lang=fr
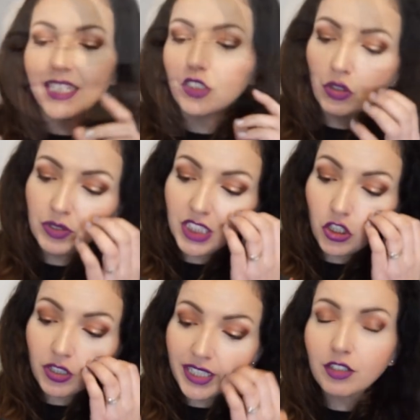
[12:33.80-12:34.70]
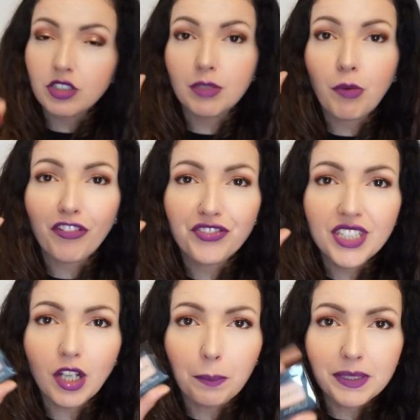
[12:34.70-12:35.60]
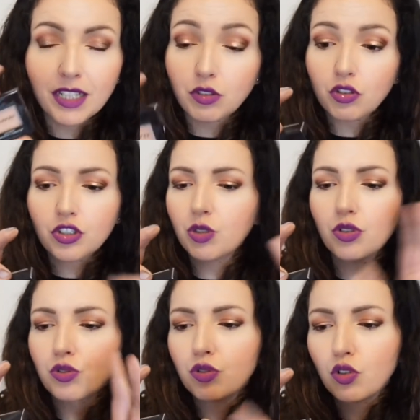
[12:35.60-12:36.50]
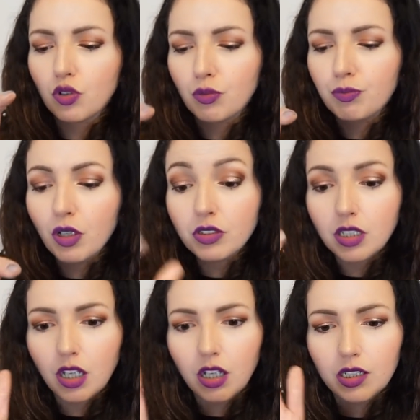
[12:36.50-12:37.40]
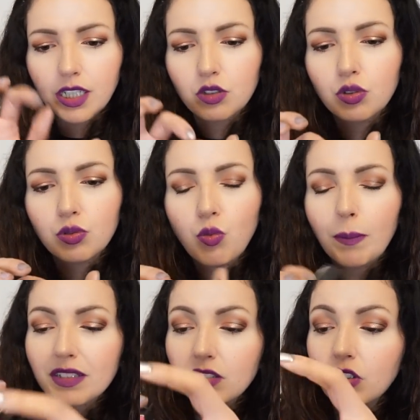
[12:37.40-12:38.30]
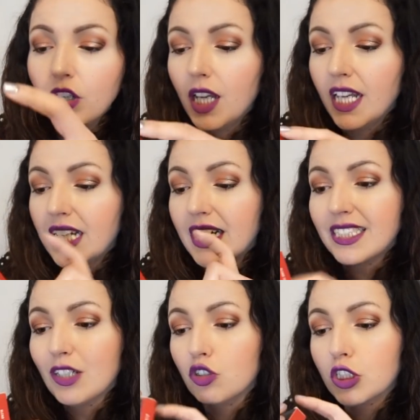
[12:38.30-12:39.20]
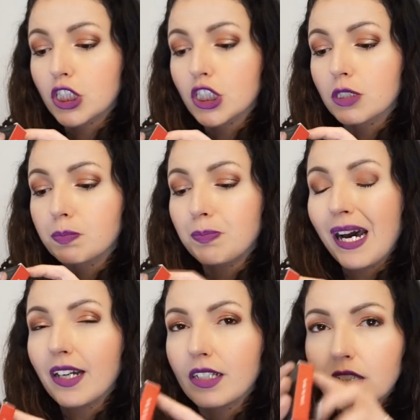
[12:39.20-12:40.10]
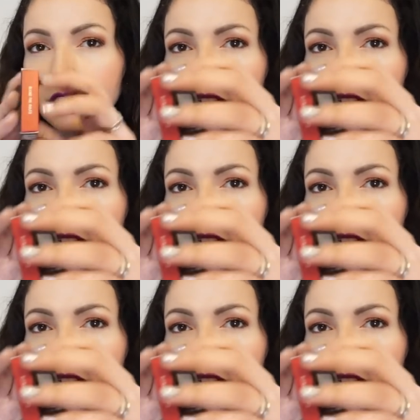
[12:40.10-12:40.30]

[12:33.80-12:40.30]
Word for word: celui-ci, j'en ai un de chez Morphe en miniature que j'ai eu dans une box il y a quelques mois maintenant. Et là c'est le Spark,